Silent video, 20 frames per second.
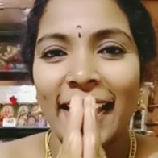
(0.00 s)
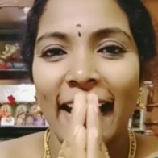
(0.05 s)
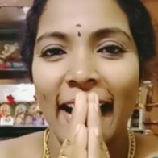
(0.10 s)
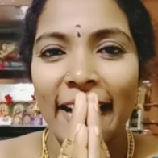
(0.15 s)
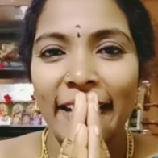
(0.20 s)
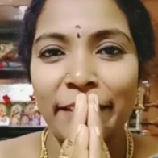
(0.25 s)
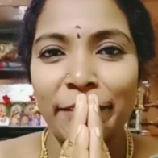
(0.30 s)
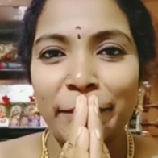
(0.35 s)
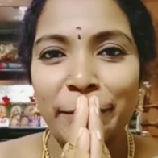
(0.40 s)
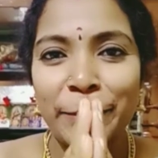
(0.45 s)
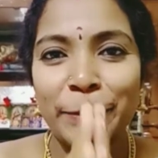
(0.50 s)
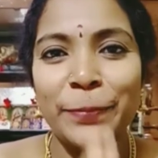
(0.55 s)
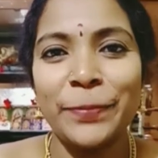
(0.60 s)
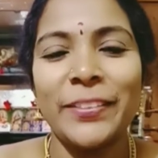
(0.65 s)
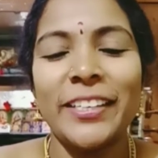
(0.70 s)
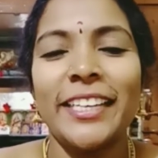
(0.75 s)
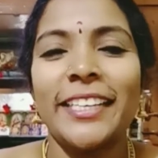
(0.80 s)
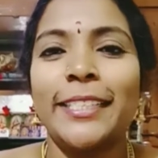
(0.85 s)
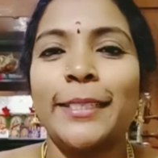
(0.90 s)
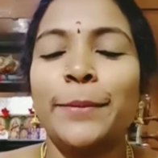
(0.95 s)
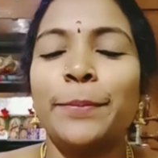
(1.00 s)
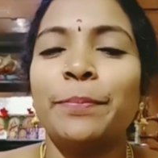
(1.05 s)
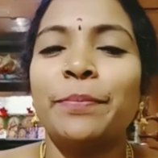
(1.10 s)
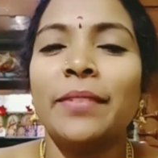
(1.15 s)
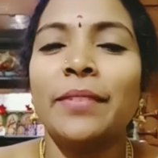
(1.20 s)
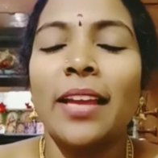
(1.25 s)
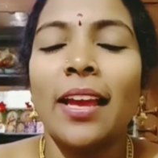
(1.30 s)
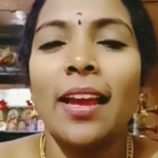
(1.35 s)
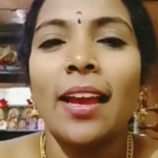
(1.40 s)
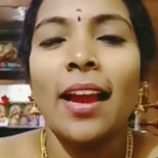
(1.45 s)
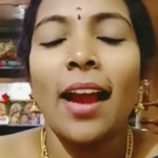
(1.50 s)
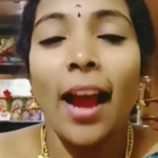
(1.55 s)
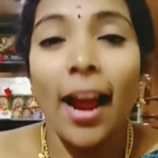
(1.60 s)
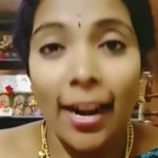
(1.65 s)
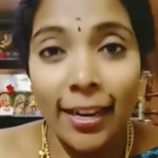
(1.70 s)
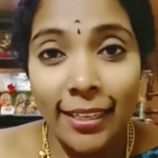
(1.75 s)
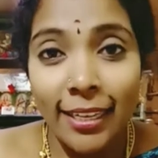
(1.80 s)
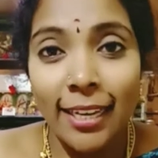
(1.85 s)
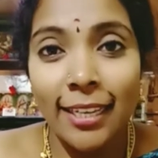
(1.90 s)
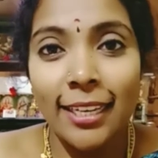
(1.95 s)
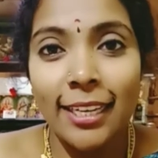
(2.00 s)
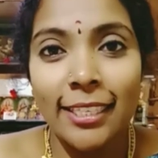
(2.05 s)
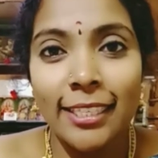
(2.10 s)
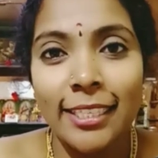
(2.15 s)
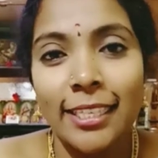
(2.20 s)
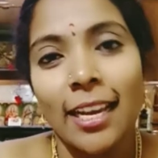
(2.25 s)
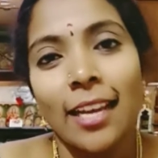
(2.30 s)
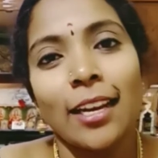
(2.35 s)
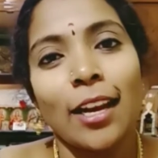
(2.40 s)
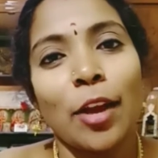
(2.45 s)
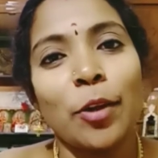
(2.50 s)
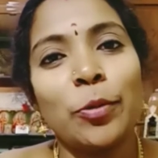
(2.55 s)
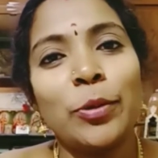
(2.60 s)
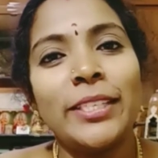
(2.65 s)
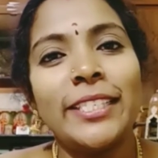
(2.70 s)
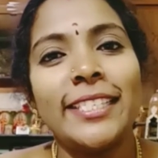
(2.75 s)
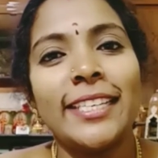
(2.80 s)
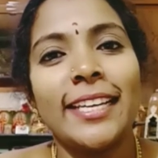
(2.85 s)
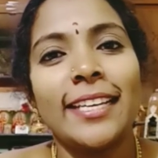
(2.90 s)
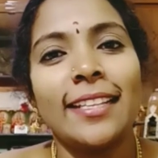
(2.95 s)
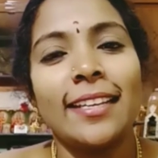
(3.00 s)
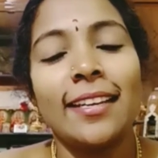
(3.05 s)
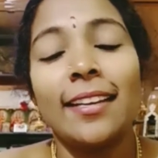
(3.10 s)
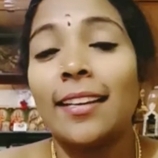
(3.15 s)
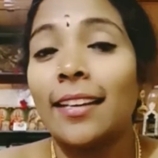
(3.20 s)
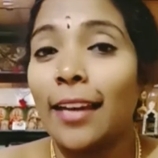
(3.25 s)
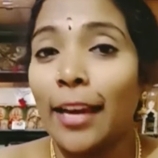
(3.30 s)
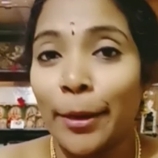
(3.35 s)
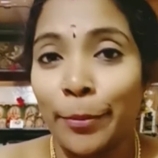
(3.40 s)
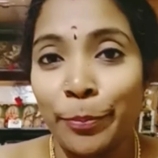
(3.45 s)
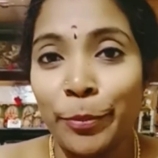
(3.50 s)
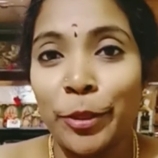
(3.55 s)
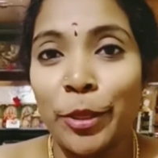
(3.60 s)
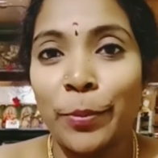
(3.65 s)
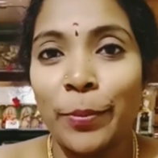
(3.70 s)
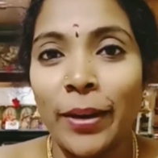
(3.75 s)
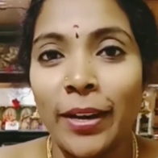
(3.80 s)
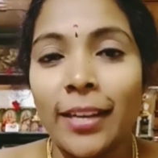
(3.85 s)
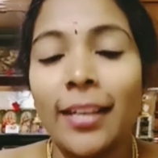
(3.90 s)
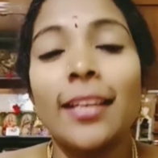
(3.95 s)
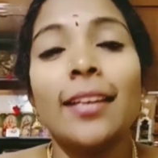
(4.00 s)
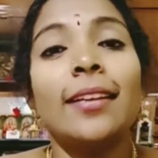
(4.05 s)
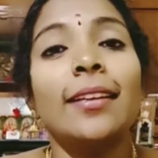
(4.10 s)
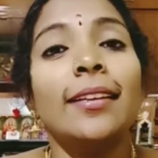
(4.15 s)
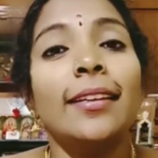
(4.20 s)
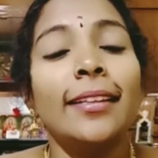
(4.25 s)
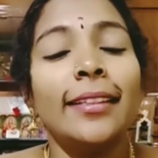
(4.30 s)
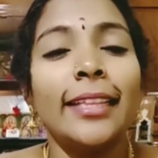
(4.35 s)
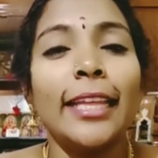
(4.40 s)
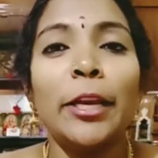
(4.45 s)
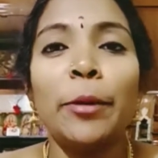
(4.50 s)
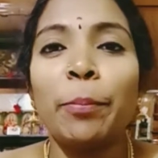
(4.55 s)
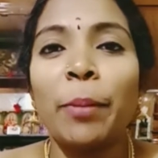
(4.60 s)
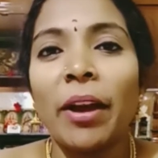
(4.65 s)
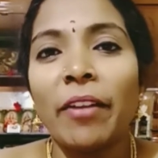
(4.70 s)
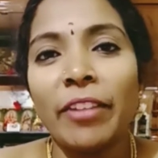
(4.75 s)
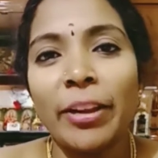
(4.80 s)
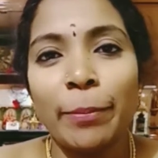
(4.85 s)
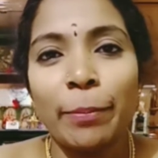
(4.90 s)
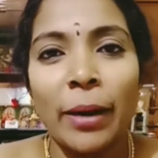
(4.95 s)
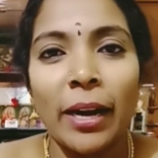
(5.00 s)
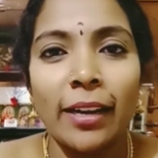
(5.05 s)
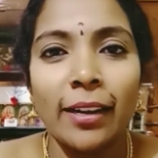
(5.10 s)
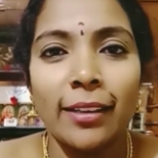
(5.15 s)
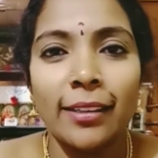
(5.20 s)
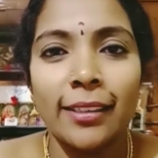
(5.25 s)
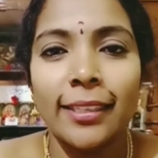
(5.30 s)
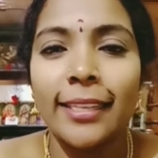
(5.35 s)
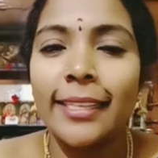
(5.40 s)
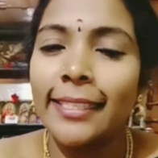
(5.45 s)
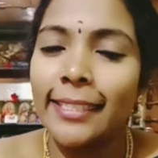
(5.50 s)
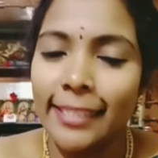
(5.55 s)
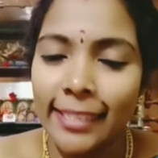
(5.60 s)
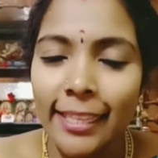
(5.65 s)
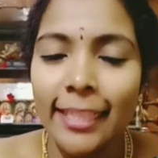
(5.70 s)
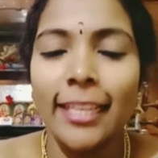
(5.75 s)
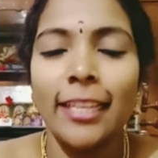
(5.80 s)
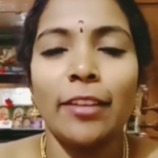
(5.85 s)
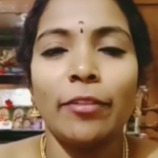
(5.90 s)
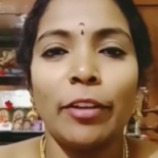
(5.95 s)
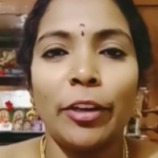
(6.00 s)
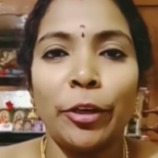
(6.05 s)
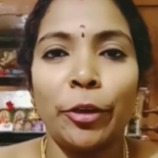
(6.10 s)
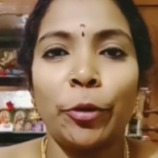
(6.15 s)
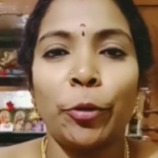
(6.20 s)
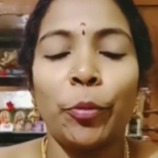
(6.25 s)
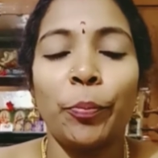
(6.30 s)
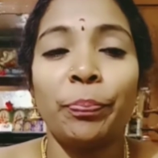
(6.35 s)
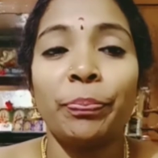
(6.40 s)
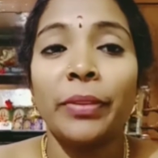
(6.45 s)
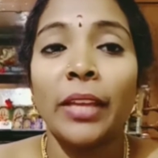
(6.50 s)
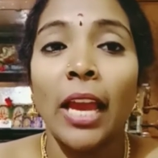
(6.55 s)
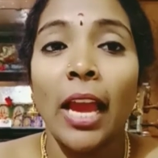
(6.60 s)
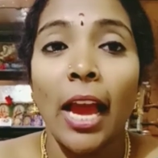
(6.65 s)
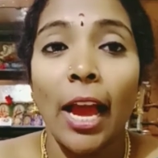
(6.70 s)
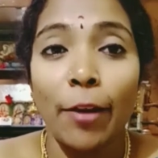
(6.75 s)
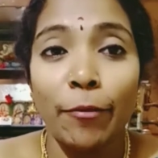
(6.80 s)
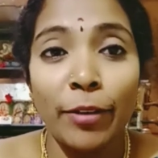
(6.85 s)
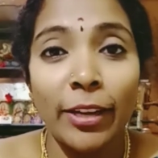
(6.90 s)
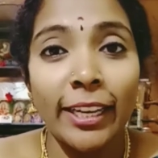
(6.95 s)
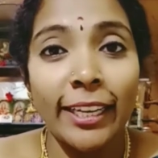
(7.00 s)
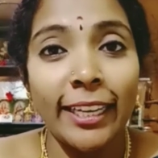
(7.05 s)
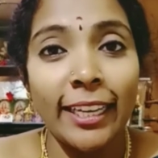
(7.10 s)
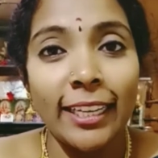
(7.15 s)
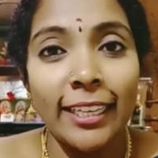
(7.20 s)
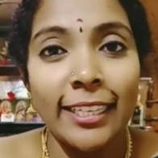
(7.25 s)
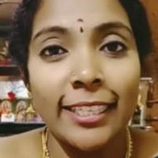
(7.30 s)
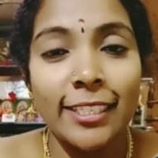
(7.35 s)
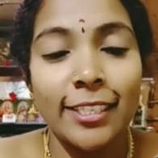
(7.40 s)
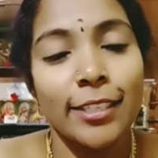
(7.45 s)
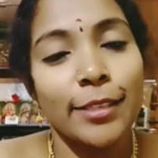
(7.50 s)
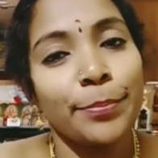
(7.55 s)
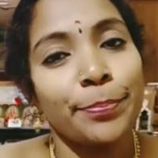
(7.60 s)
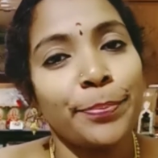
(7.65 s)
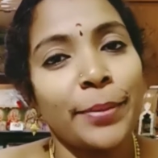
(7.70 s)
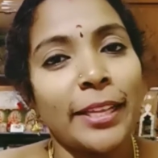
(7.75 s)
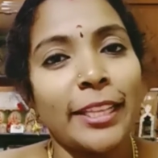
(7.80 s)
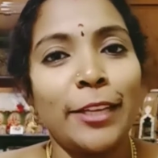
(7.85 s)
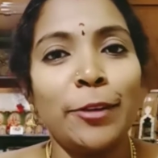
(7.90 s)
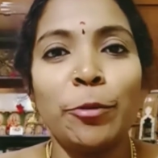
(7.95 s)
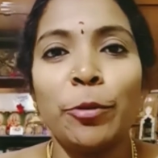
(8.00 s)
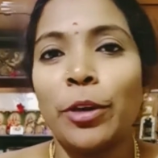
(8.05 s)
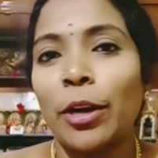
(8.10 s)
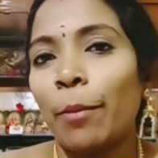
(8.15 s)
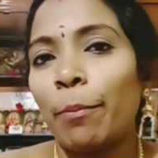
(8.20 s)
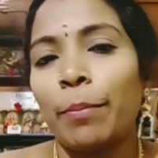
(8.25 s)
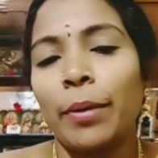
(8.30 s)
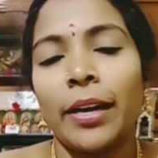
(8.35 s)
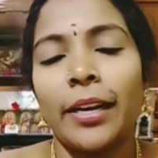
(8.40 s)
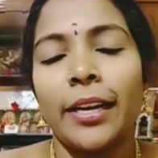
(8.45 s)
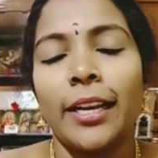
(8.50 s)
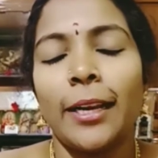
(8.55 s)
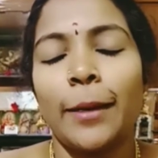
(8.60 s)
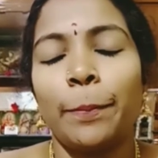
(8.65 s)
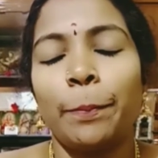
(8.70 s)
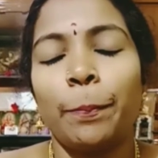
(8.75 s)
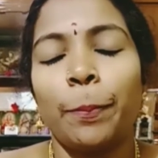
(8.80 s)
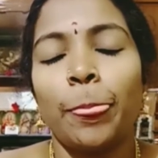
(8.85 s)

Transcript: அனைவருக்கும் வணக்கம் ஆண்டாள் நாச்சியார் அருளி செய்த அற்புதமான திருப்பாவை பாடல்களை சிந்தித்து வருகிறோம் அவ்வகையில் இன்று பதினோராம் பாடல்